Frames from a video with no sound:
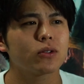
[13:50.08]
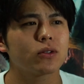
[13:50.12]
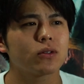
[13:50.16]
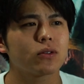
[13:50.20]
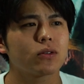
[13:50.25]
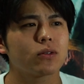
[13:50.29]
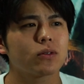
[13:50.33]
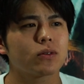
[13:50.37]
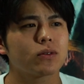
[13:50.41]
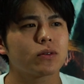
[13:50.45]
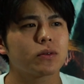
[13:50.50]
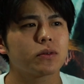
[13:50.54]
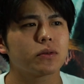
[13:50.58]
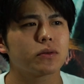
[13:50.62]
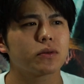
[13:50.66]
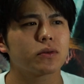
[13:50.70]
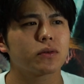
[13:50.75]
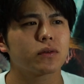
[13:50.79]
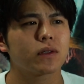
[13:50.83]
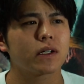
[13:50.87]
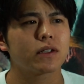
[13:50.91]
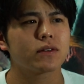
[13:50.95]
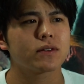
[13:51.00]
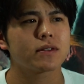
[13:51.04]
夫
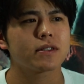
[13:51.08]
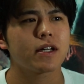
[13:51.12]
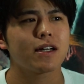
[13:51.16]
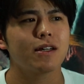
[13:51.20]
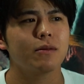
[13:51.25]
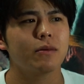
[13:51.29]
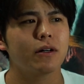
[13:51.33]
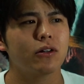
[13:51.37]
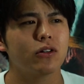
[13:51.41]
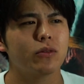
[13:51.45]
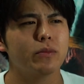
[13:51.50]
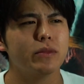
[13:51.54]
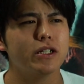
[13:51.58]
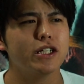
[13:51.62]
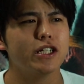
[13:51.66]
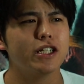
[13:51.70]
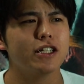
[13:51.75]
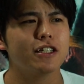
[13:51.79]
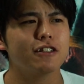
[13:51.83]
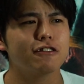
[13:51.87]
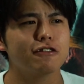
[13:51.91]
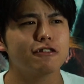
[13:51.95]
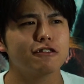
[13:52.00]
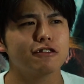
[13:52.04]
とかの裁判を見
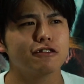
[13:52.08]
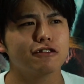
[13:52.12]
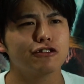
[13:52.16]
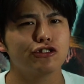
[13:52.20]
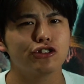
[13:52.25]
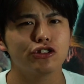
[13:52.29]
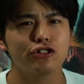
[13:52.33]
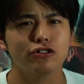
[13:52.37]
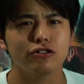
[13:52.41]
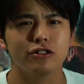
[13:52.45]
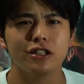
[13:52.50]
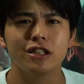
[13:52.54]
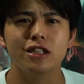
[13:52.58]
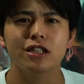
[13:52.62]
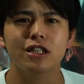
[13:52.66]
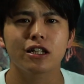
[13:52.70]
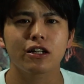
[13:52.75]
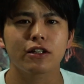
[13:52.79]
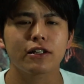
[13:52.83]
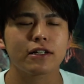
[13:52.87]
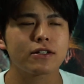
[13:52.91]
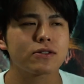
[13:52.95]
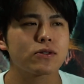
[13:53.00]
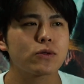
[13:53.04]
に行く週でした
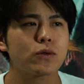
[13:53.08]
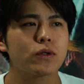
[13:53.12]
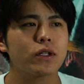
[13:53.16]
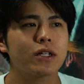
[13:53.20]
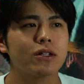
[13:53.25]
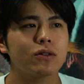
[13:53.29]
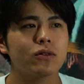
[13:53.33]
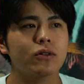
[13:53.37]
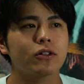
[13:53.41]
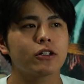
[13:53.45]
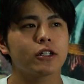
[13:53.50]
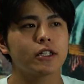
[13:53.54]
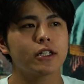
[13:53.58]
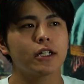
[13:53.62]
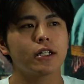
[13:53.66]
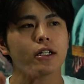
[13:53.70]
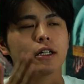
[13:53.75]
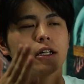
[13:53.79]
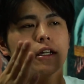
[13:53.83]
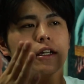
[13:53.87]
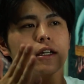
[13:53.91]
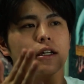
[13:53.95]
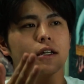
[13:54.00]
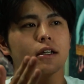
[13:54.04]
けどあそこでの、
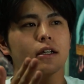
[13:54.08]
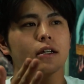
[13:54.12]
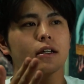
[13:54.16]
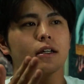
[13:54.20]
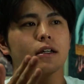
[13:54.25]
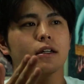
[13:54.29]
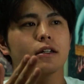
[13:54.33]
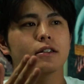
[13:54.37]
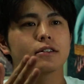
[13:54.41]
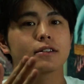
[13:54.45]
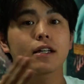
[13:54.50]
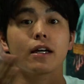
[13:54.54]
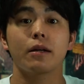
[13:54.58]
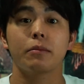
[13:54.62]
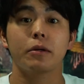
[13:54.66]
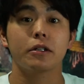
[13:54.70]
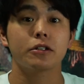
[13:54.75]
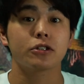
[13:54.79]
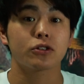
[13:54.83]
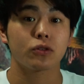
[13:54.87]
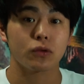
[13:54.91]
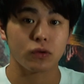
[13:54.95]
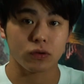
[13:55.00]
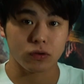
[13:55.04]
えー、裁
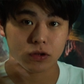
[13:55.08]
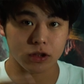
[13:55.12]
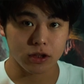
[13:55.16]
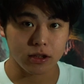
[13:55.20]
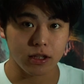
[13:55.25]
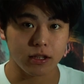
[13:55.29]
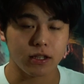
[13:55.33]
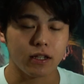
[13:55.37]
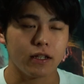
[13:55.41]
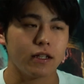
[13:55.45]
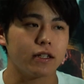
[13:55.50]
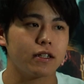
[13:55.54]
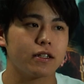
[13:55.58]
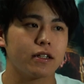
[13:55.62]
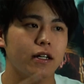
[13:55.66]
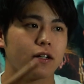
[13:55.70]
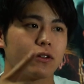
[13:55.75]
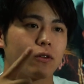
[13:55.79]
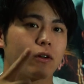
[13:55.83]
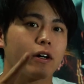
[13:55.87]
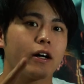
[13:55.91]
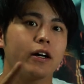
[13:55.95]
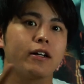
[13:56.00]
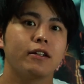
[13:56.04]
判所として出てきた
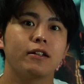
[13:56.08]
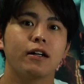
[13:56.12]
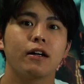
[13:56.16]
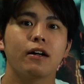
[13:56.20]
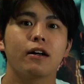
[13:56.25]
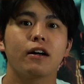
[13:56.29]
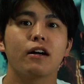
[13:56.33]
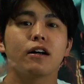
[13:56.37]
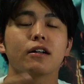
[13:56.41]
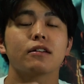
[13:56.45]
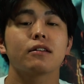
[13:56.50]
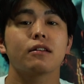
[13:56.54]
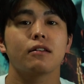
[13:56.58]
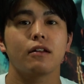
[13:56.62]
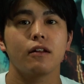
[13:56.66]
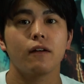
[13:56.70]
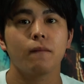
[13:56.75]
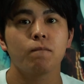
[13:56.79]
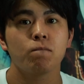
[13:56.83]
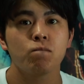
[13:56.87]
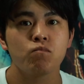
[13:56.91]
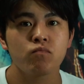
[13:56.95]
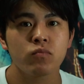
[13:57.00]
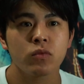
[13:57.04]
あの階段があっ
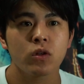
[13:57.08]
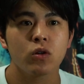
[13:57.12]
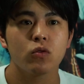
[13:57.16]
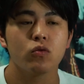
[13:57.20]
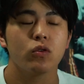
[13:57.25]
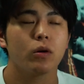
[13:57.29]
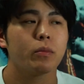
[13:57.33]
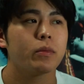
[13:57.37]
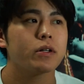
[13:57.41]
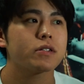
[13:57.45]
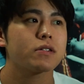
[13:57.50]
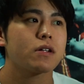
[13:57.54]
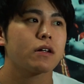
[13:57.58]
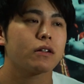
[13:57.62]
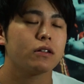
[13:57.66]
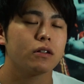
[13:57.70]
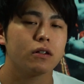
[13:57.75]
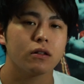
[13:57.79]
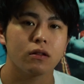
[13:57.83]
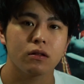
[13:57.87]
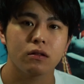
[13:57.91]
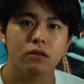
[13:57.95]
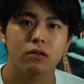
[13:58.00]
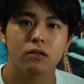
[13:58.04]
てうわまさ
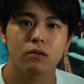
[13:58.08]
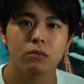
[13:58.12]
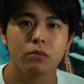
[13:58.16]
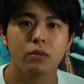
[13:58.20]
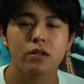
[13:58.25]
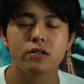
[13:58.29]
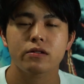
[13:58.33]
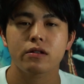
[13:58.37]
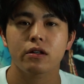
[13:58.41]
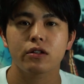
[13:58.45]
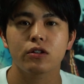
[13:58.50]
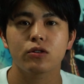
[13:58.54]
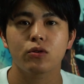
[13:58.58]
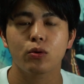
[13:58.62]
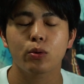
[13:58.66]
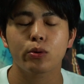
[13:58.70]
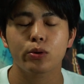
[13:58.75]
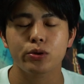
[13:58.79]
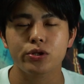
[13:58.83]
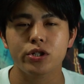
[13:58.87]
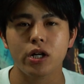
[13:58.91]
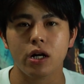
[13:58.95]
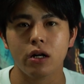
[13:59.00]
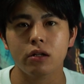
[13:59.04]
にまさにこ
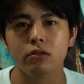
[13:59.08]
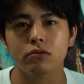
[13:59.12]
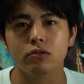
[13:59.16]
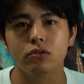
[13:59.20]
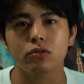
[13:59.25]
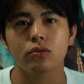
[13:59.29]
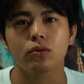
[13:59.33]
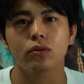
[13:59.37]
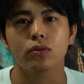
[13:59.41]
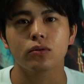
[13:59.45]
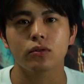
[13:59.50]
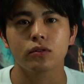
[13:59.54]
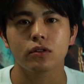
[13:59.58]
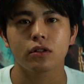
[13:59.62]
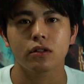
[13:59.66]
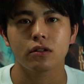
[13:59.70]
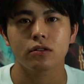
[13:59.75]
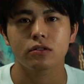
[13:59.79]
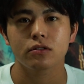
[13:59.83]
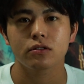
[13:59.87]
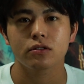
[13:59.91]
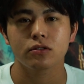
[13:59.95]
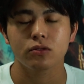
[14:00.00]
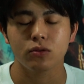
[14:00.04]
こじゃんということ
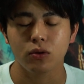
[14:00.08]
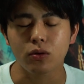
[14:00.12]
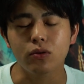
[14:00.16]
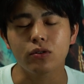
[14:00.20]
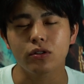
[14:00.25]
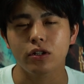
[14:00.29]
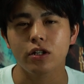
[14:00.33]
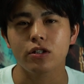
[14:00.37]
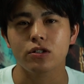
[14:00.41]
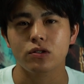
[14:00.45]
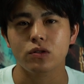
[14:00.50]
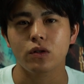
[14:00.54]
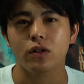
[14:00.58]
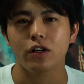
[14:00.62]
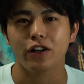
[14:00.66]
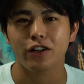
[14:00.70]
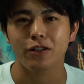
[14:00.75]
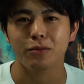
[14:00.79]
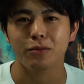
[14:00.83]
ですごくテンション上が